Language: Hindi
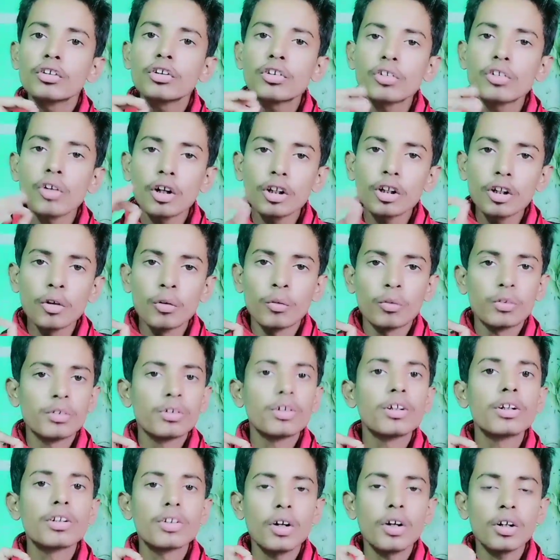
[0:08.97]
शॉर्ट
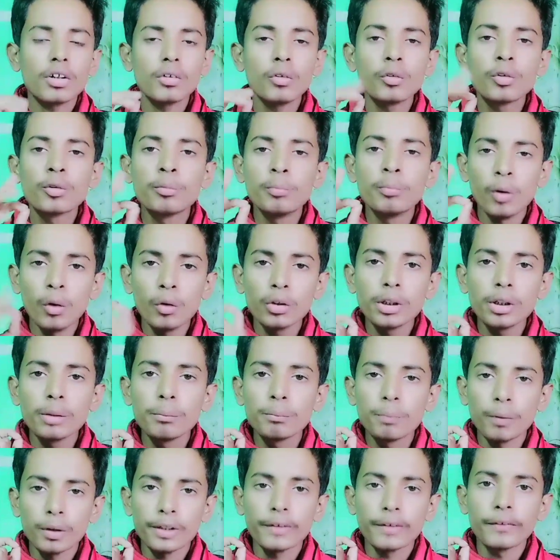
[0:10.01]
नोट्स शॉर्ट नोट्स बहुत ही
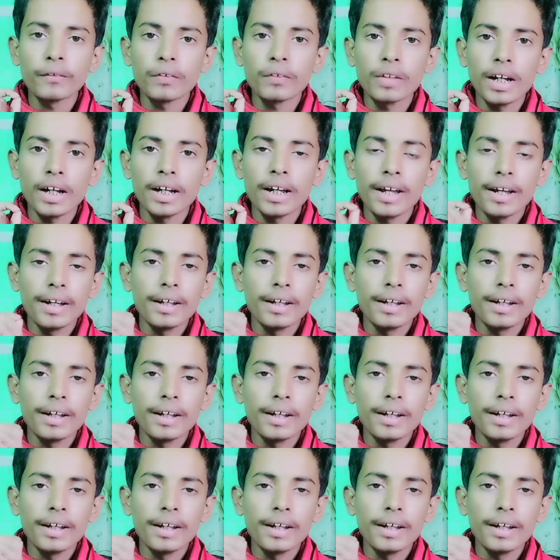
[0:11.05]
इंपॉर्टेंट होता है